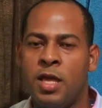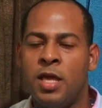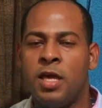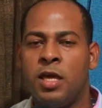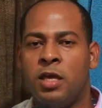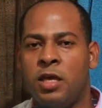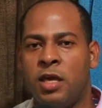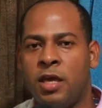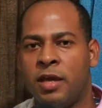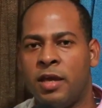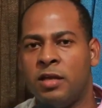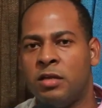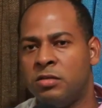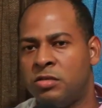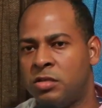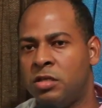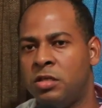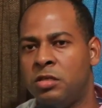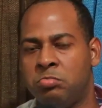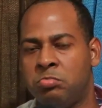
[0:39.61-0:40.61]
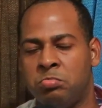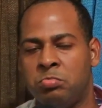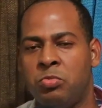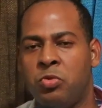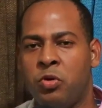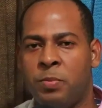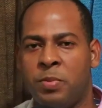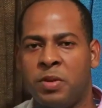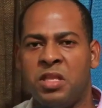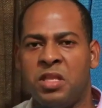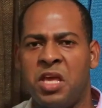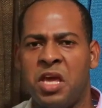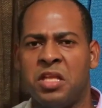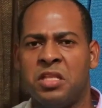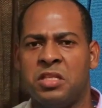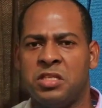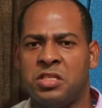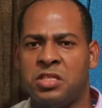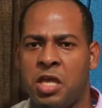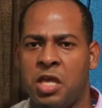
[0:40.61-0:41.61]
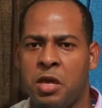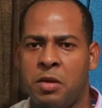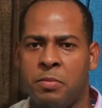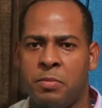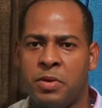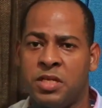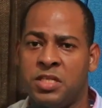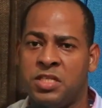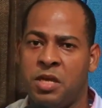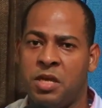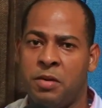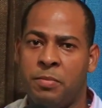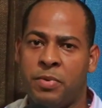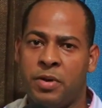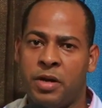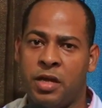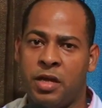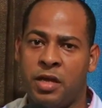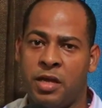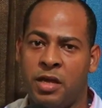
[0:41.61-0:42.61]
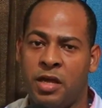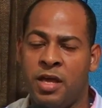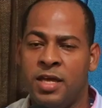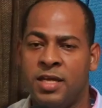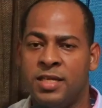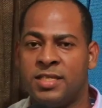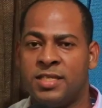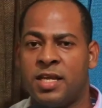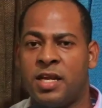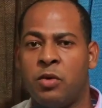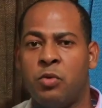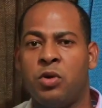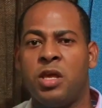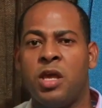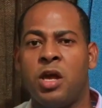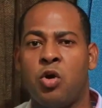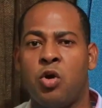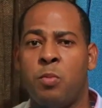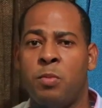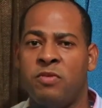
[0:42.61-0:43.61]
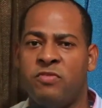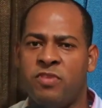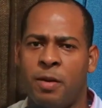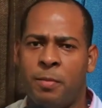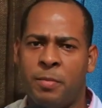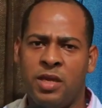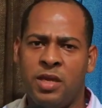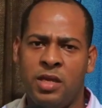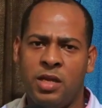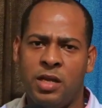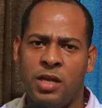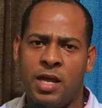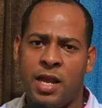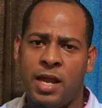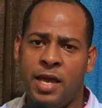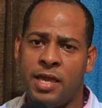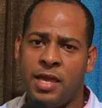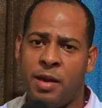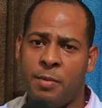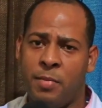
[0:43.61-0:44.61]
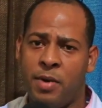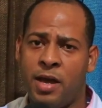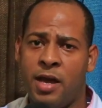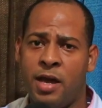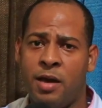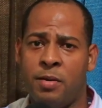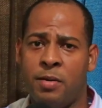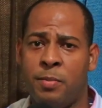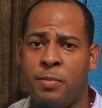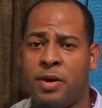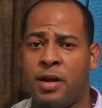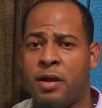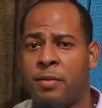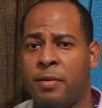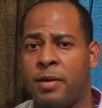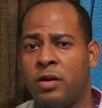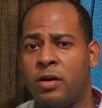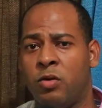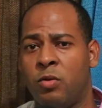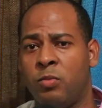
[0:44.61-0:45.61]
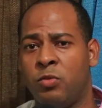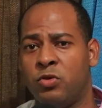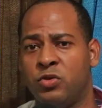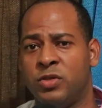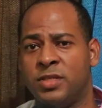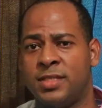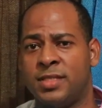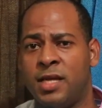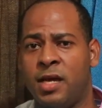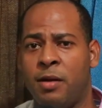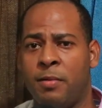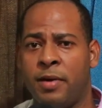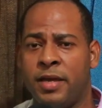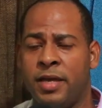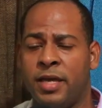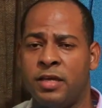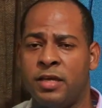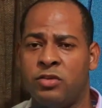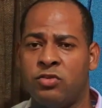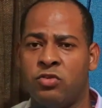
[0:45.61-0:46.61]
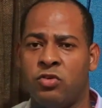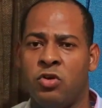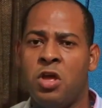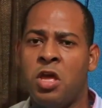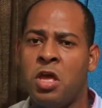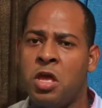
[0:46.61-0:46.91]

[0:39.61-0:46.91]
Y él sí, muy pendiente siempre, siempre se reunía con mi familia, la llamaba para ver cómo yo estaba y eso.